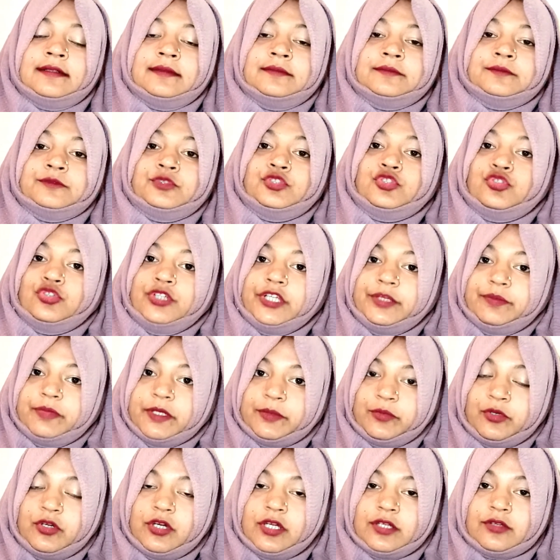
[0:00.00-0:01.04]
ছুরি
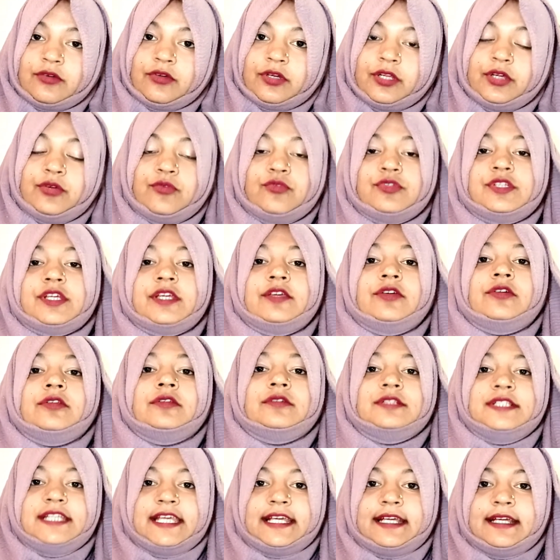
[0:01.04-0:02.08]
ব্যবহার করে ওটাই হলো
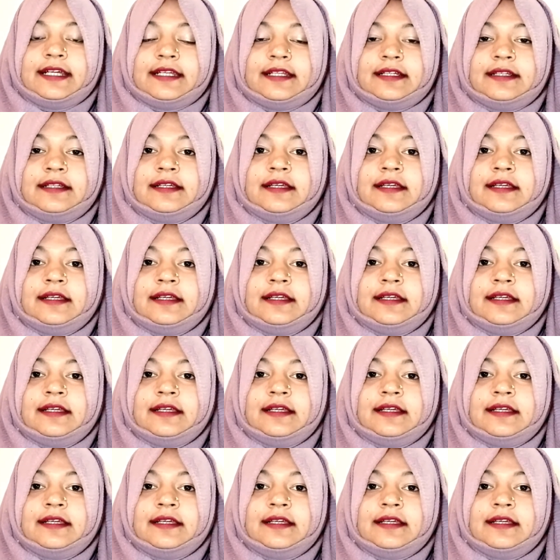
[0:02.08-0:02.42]
ড্যাগার